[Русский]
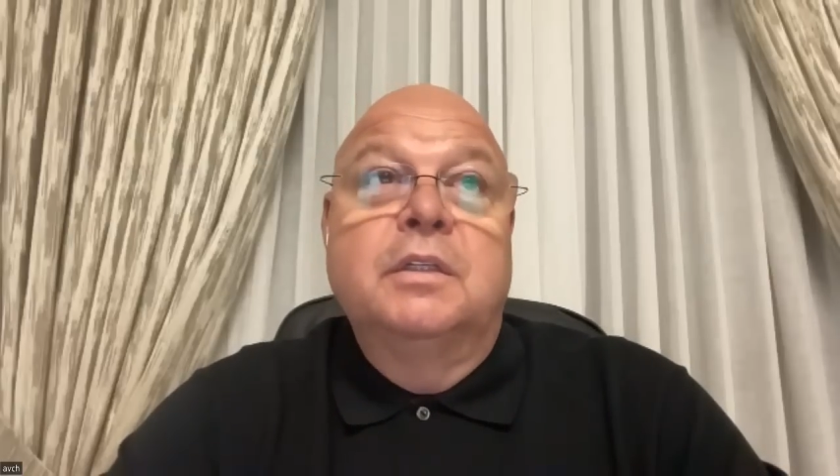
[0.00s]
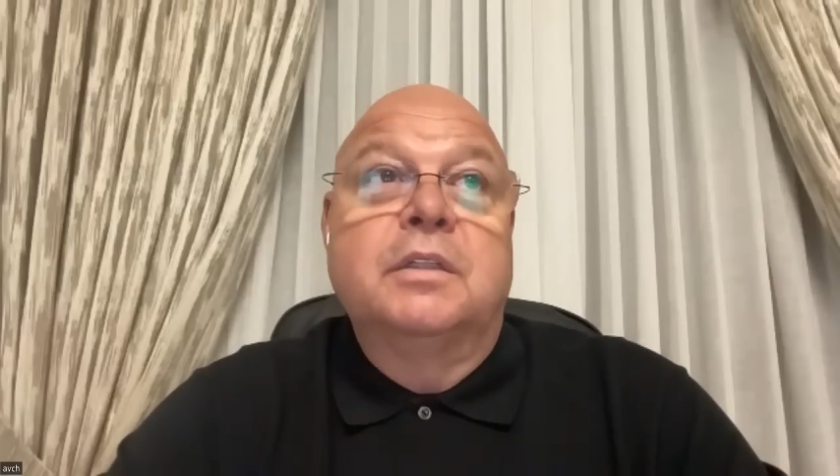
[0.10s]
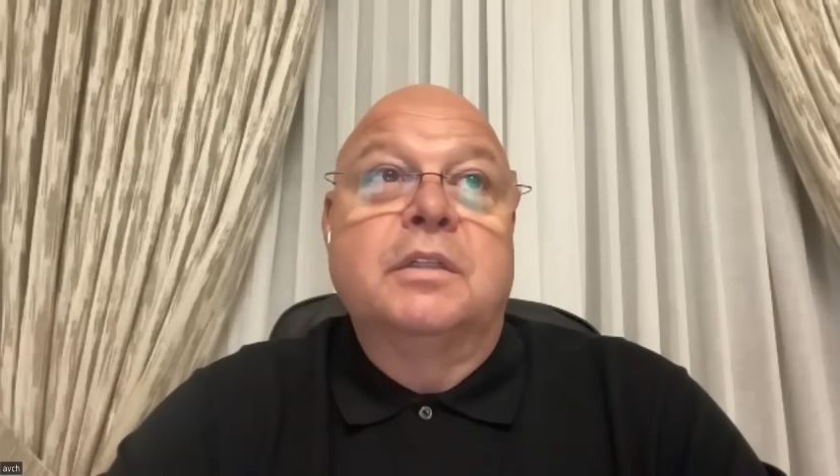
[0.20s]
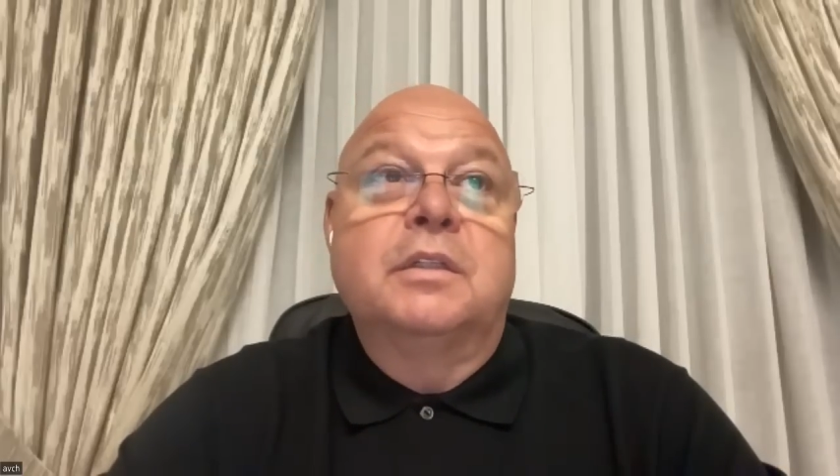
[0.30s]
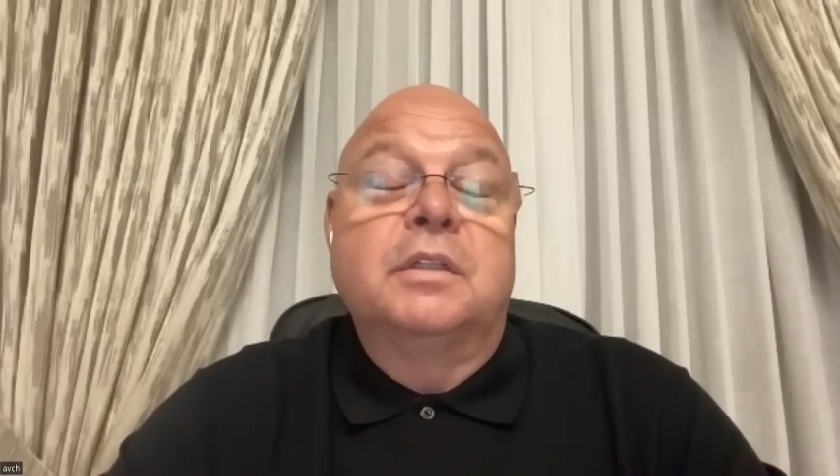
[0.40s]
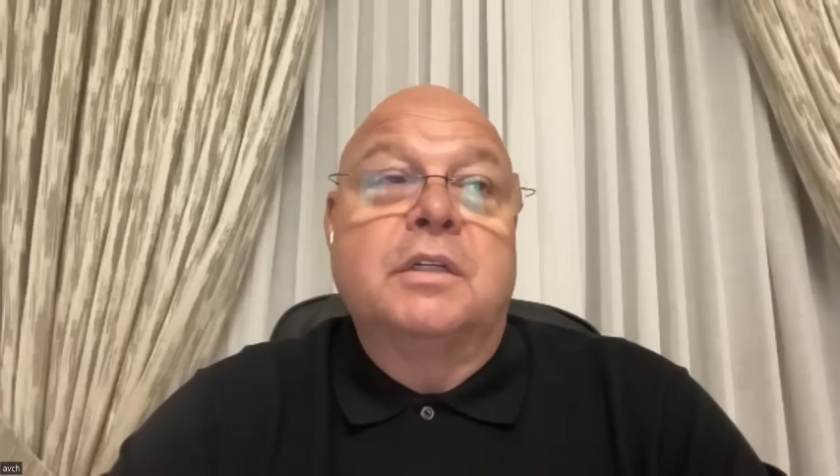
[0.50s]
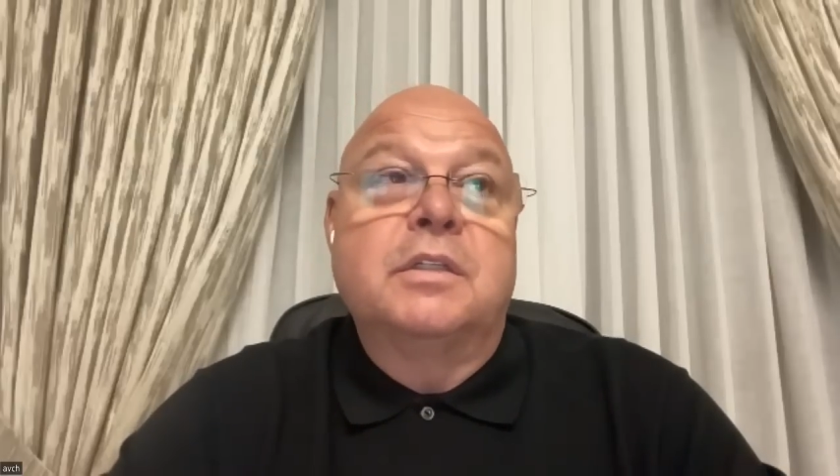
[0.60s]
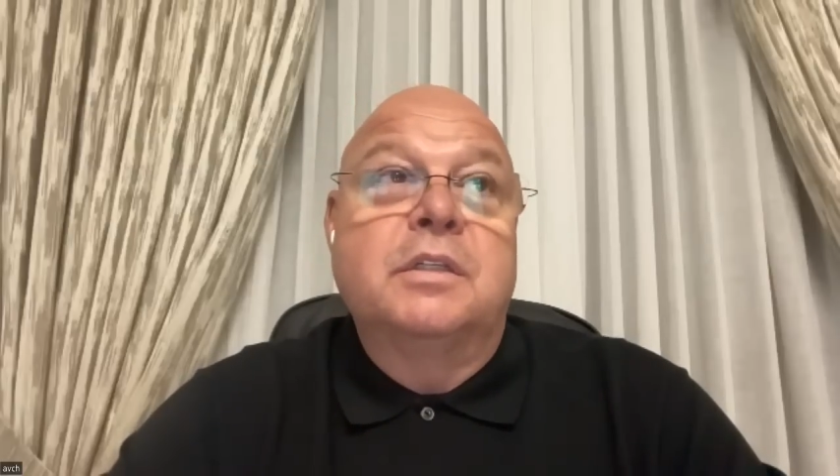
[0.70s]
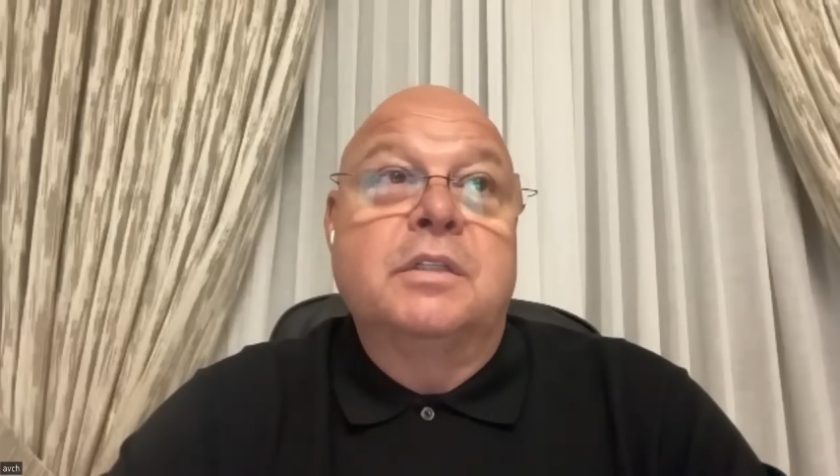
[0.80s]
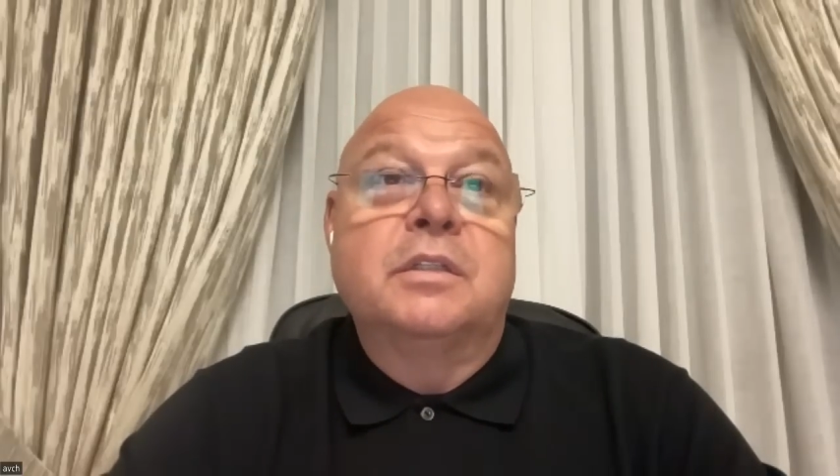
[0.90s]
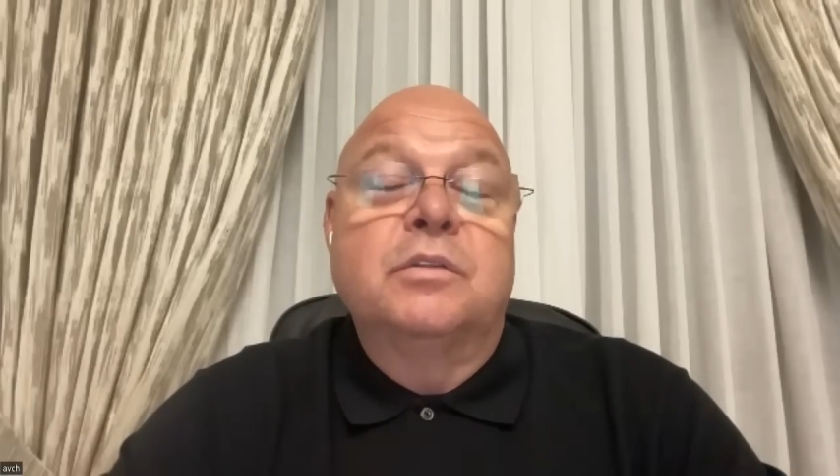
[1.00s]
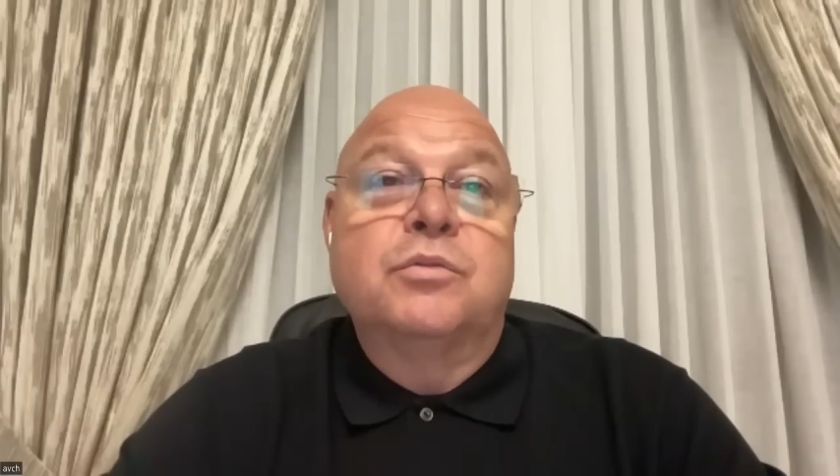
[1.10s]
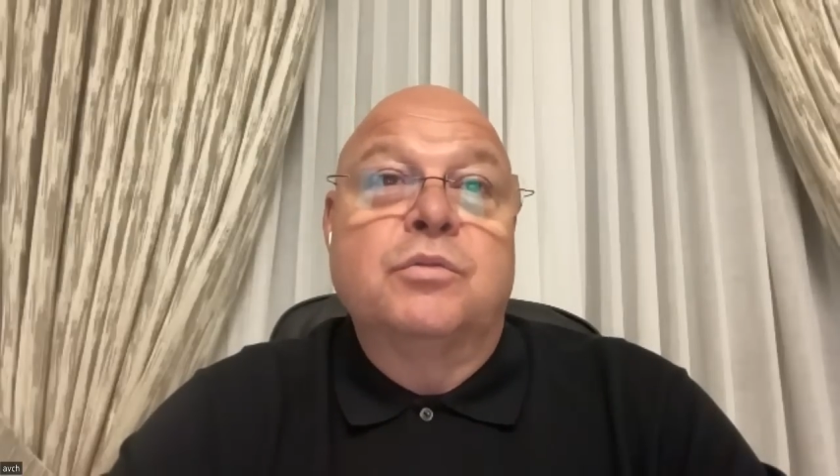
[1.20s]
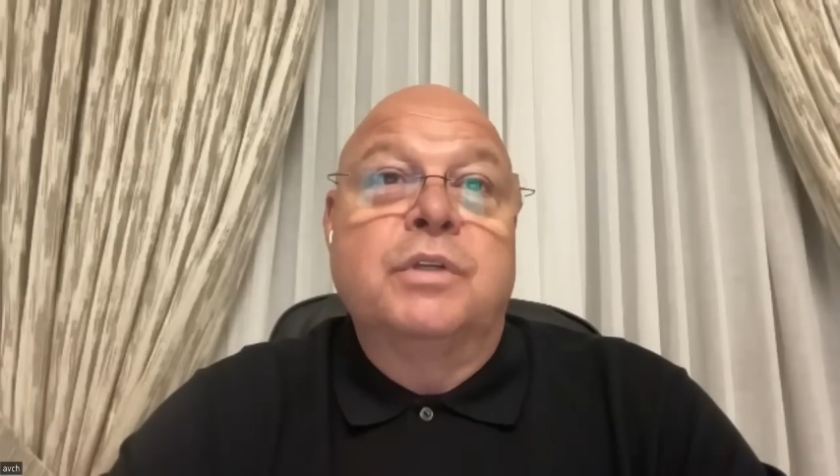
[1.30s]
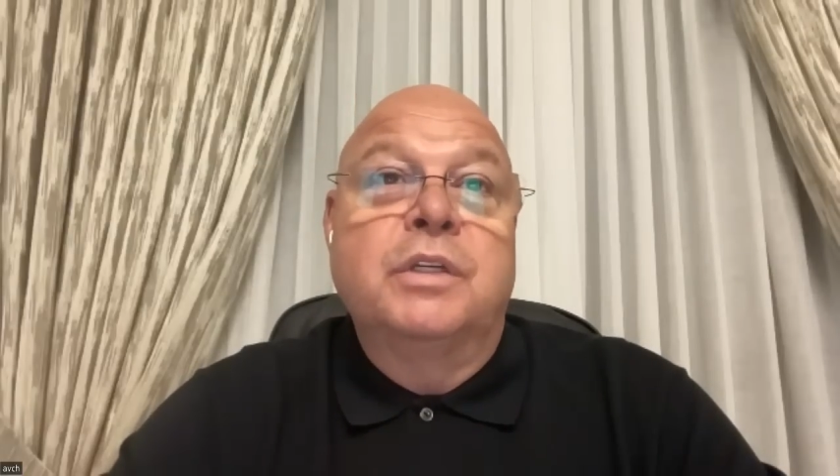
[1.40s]
российс...
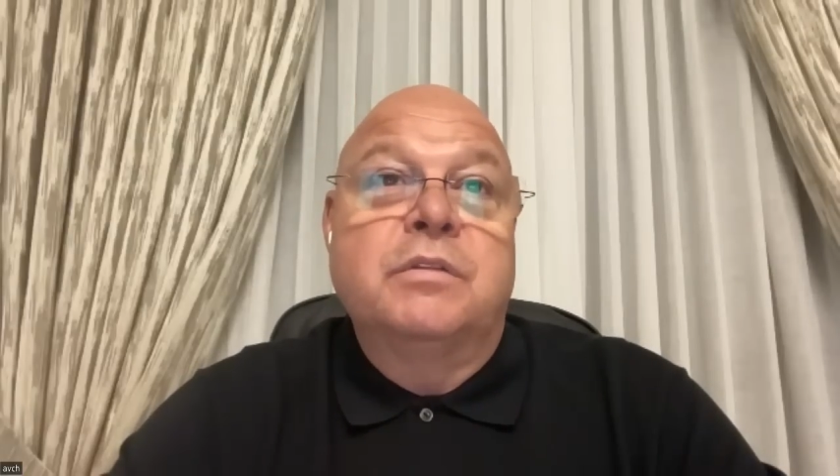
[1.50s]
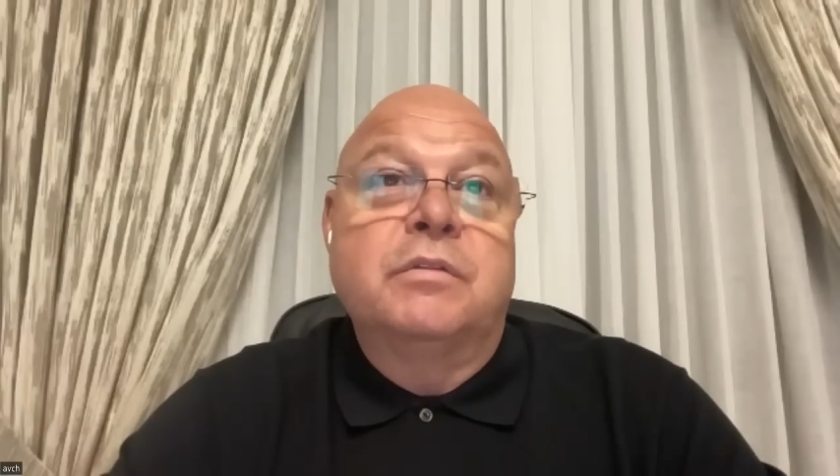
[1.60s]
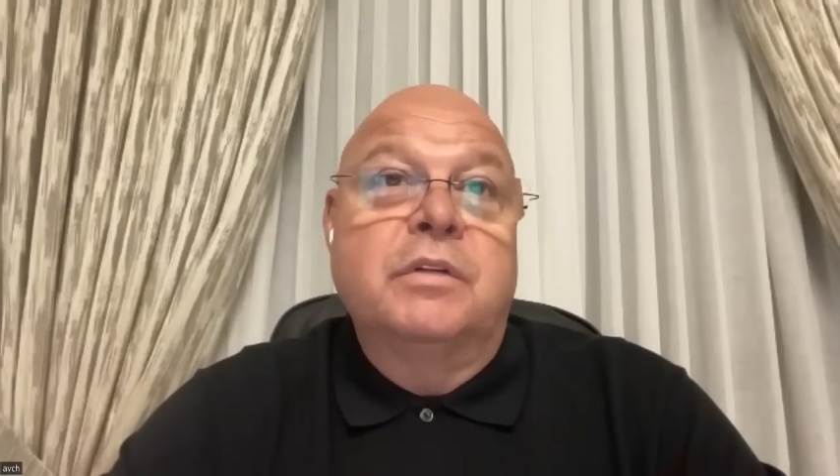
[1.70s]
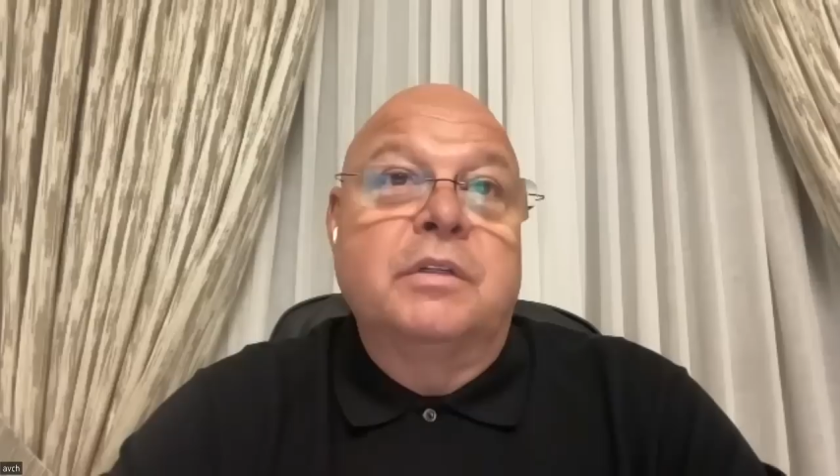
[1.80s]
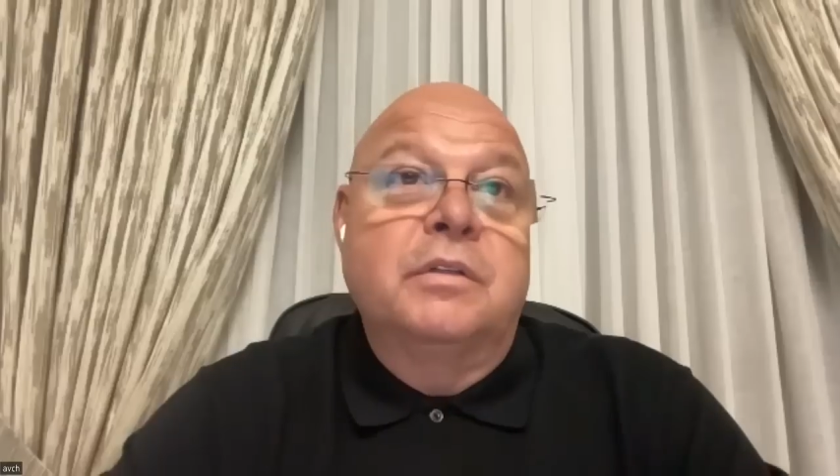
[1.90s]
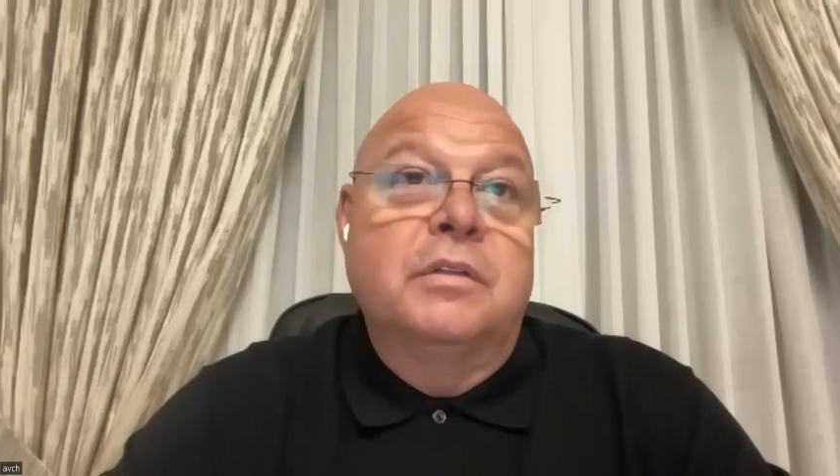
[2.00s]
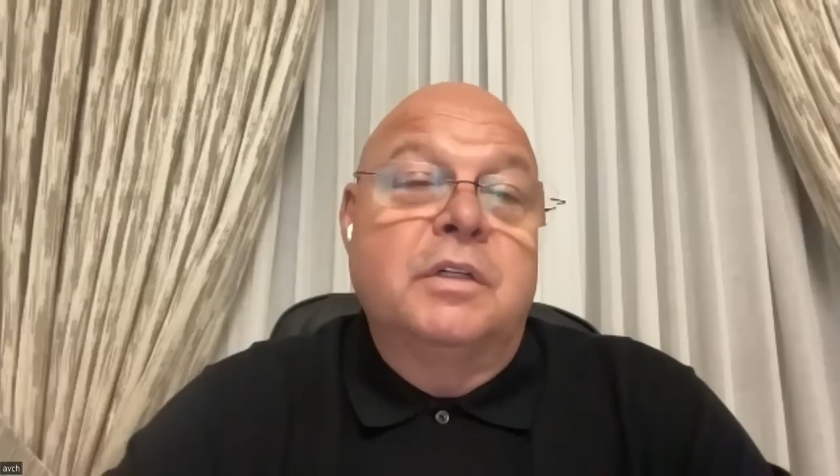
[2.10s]
ну, судейство